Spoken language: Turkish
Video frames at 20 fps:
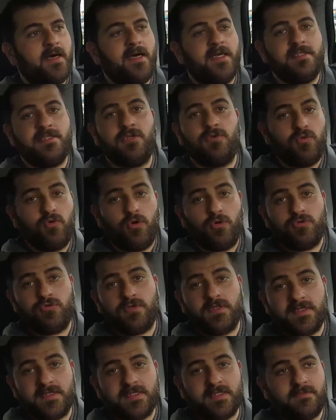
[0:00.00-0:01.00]
Ayrıca
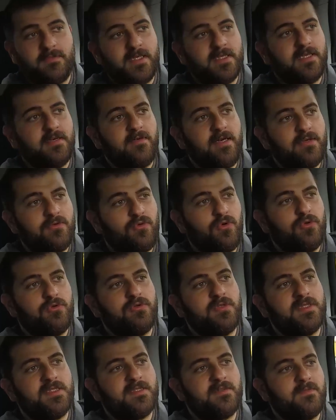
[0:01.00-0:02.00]
koltuk ısıtma da var.
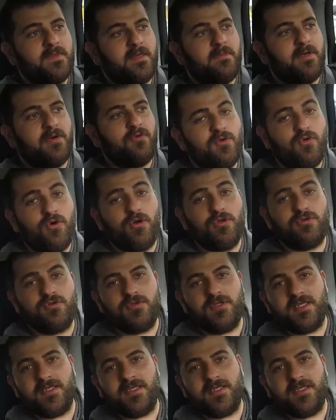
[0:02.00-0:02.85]
Koltuk ısıtma hemen koltuğun